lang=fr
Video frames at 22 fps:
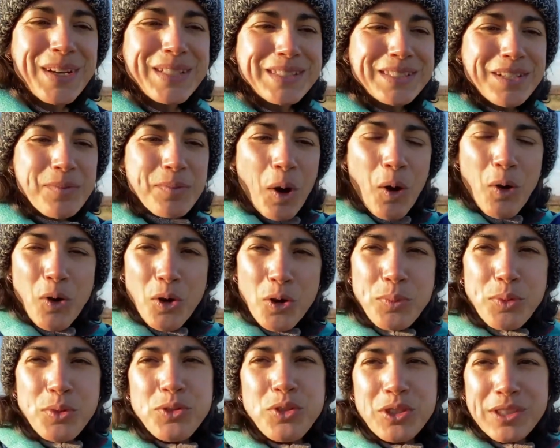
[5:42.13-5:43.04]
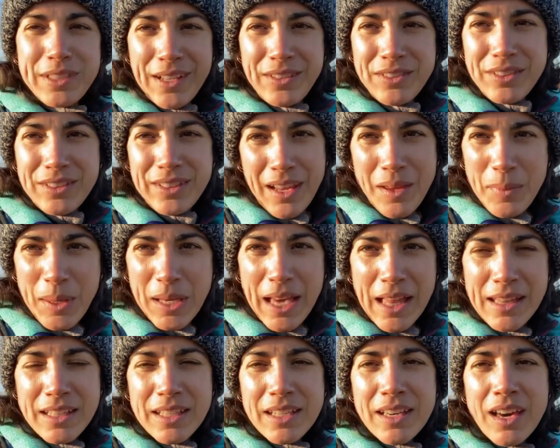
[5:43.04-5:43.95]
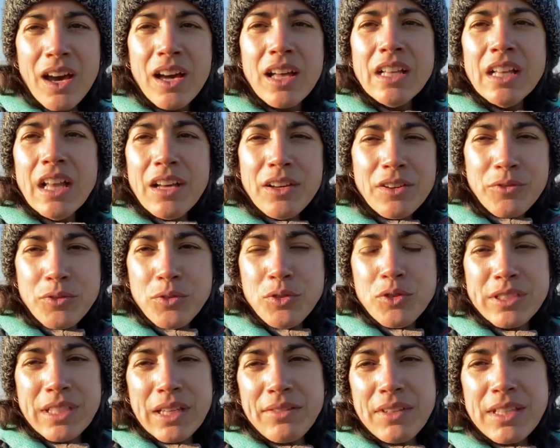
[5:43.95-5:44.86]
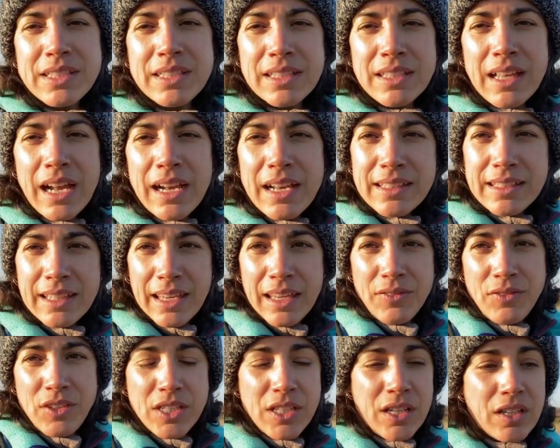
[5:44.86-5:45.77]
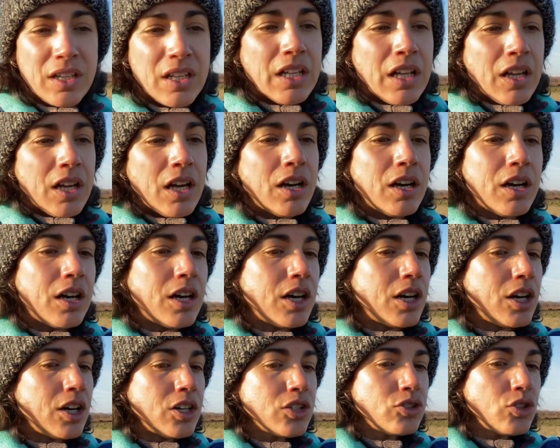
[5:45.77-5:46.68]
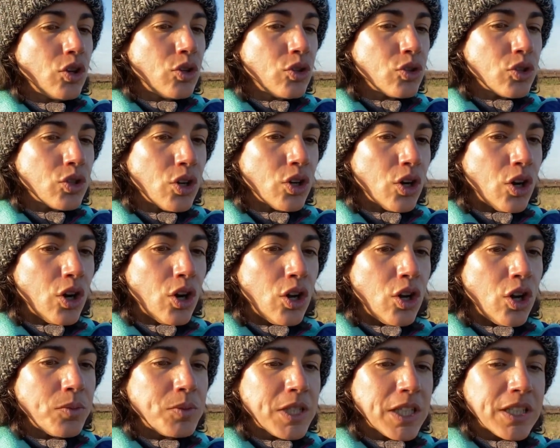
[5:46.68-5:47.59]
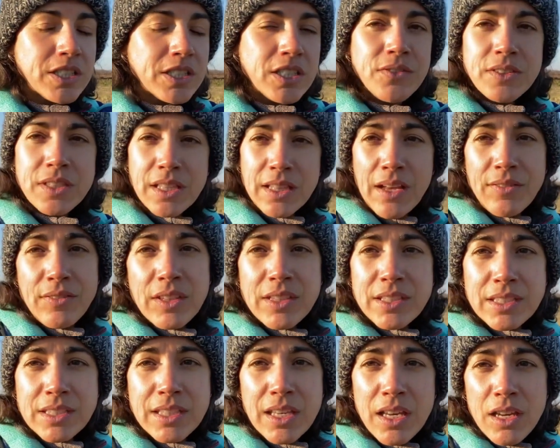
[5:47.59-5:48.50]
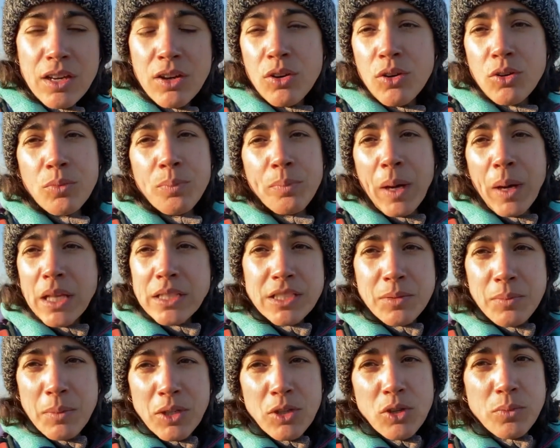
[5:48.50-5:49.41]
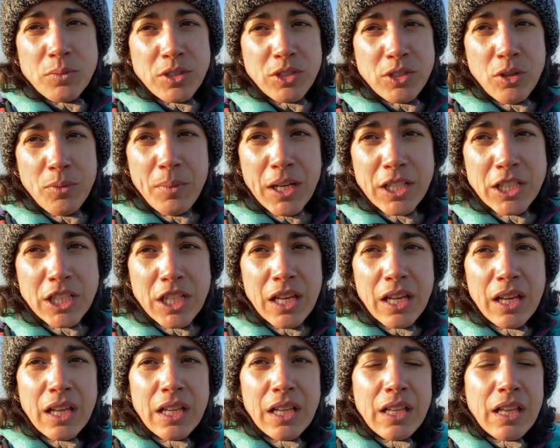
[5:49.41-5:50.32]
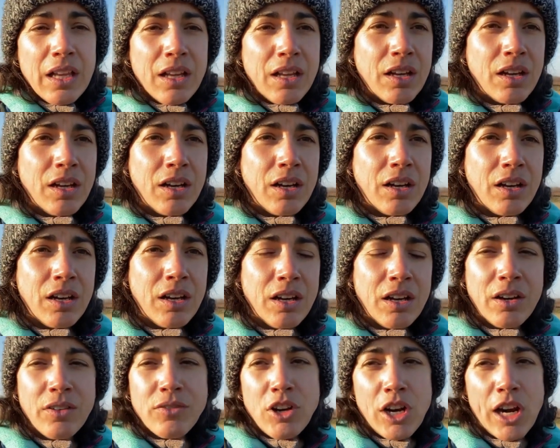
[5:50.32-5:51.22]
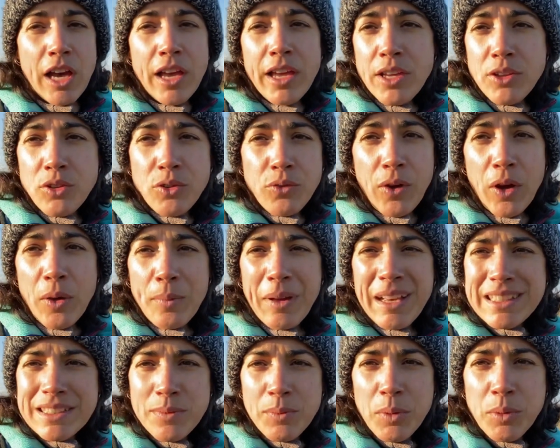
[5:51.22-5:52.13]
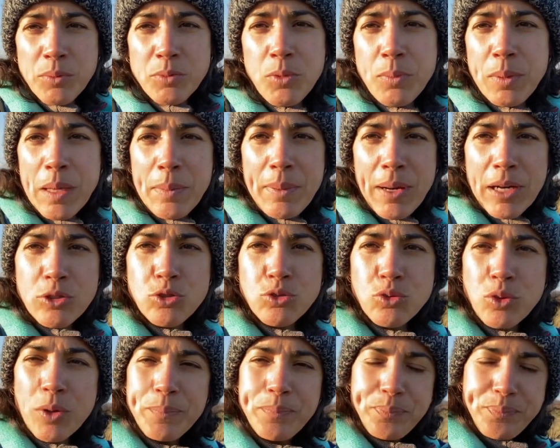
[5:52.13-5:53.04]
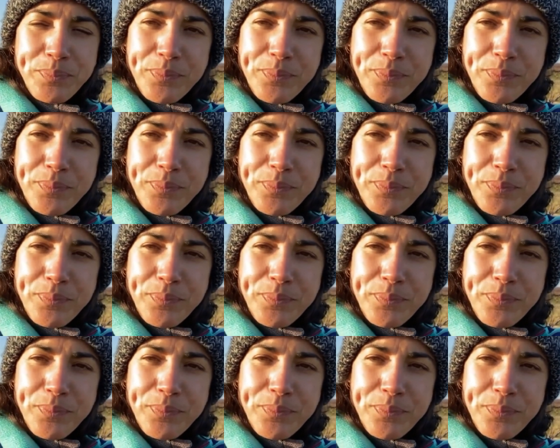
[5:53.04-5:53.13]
parce que bon, le but de cette taille mécanique, vous le savez, c'est d'aller très vite. Euh, donc l'objectif, c'est d'avancer pratiquement comme si on marchait, voilà, et de faire un maximum de pieds par jour.